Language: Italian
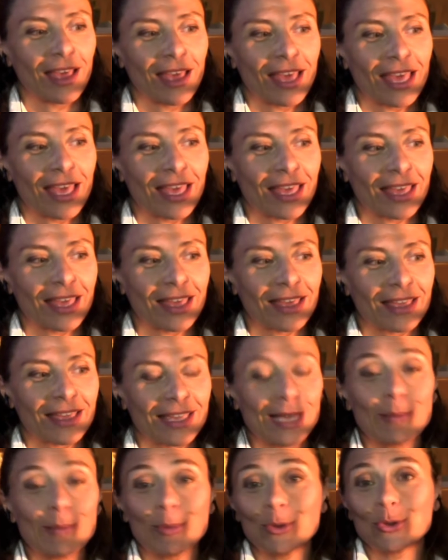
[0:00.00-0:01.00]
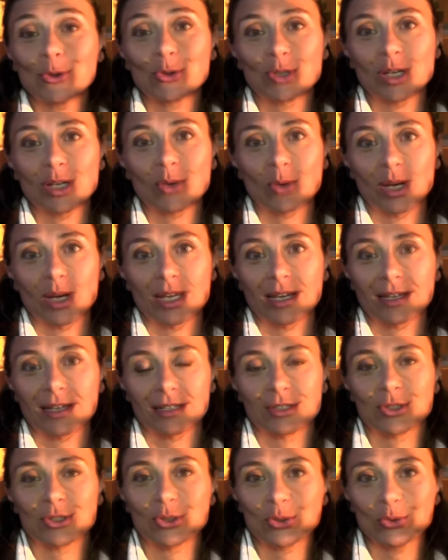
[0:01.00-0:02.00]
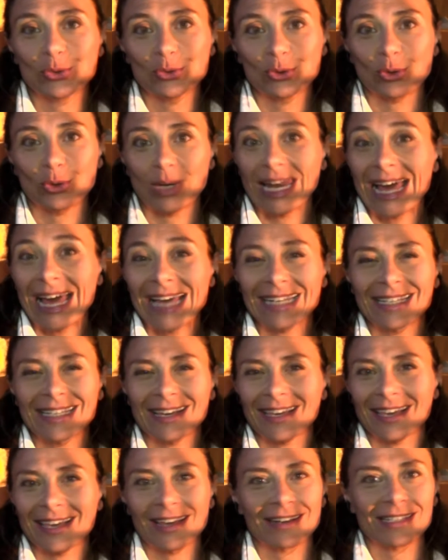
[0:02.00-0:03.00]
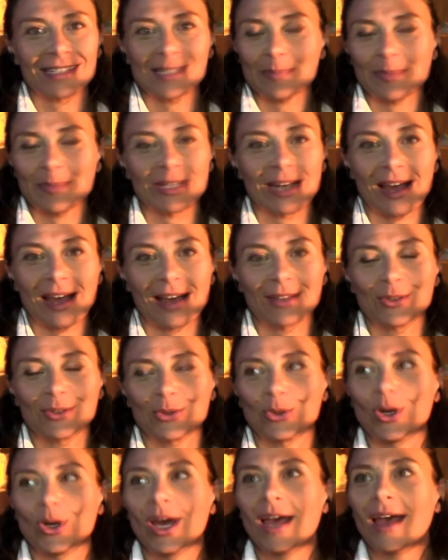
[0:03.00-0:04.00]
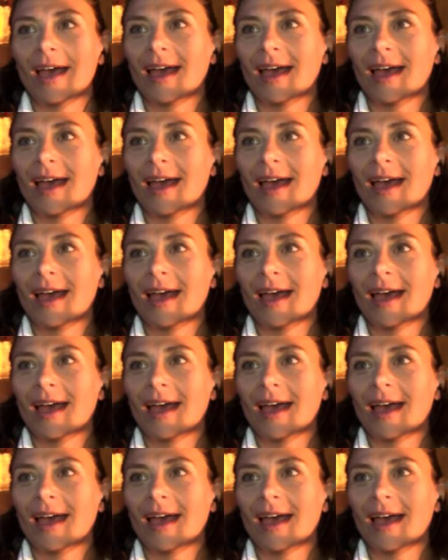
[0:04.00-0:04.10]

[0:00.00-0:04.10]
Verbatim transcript: è il mondo nel quale è cresciuto, l'aria che ha respirato,